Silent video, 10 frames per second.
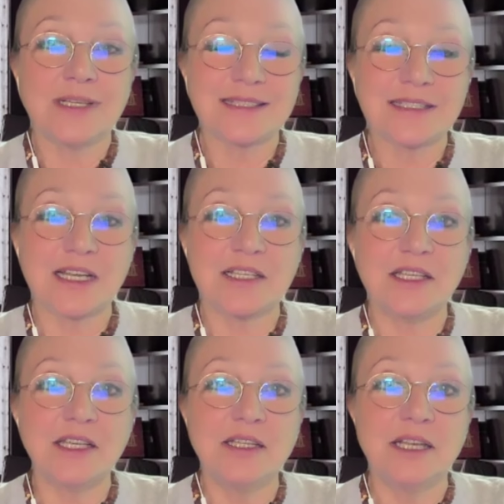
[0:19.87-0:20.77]

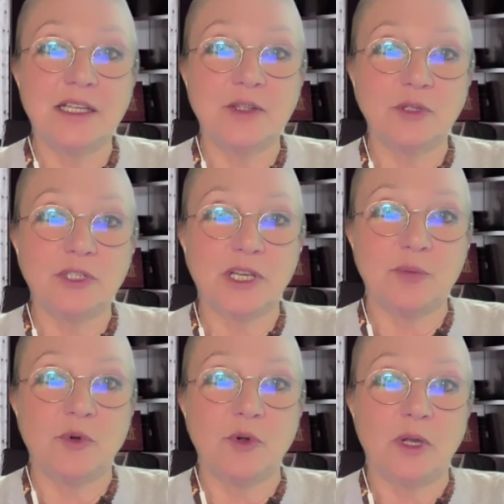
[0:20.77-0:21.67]
статьи на эту
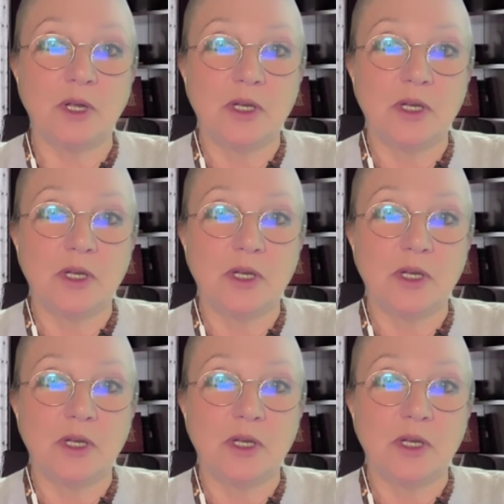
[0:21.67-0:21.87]
тему.